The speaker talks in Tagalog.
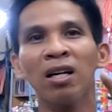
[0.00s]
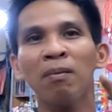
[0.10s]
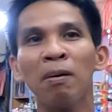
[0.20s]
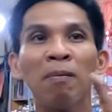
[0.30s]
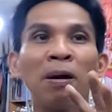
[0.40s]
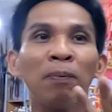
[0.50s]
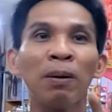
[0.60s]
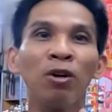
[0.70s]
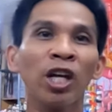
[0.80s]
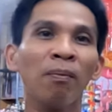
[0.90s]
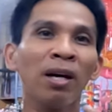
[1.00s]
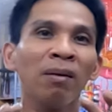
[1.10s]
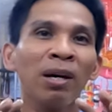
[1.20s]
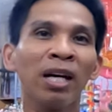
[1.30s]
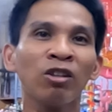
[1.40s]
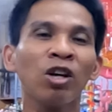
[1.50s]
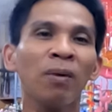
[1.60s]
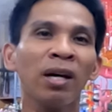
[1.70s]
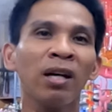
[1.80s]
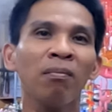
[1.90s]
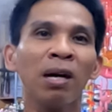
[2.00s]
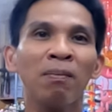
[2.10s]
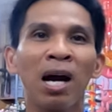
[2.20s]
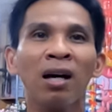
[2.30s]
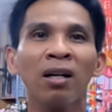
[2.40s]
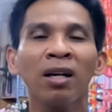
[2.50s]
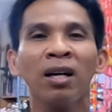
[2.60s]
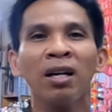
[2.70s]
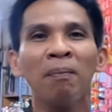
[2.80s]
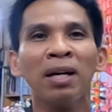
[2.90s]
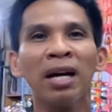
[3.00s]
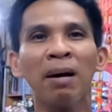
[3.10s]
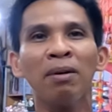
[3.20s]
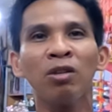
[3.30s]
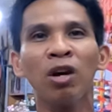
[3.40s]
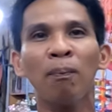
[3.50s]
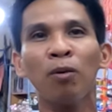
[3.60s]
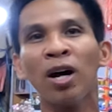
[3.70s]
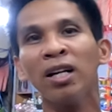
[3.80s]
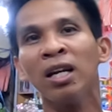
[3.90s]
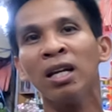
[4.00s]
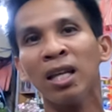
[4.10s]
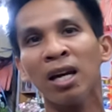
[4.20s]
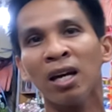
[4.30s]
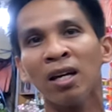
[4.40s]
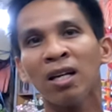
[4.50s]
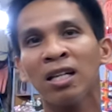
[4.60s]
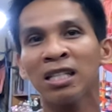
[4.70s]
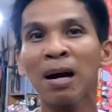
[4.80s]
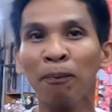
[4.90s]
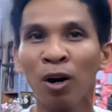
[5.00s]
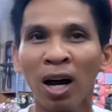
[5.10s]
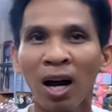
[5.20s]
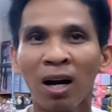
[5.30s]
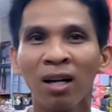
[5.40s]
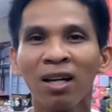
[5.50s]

di ba may, may preview tayo, may, may ganito tayo, may, may vlog, eh nabigay namin to ng 480. Example lang ha.